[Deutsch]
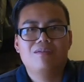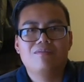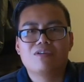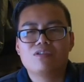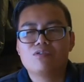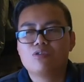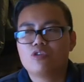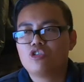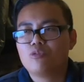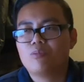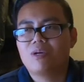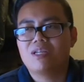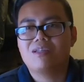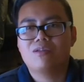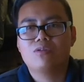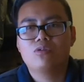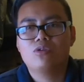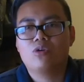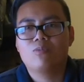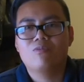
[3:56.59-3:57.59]
was für ein Schmarrn
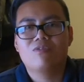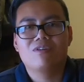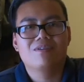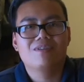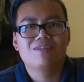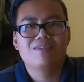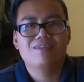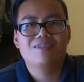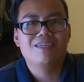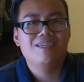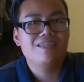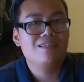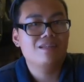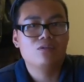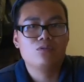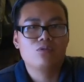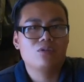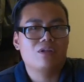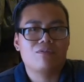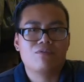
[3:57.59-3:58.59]
da durchkommt, weil jeder
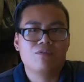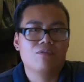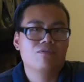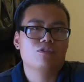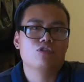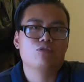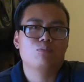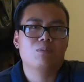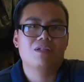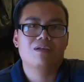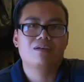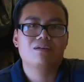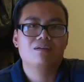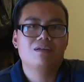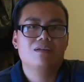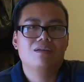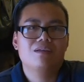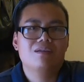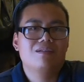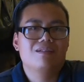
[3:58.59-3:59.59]
0815 Spieler
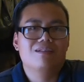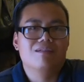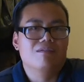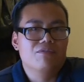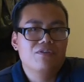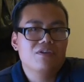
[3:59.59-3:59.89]
Level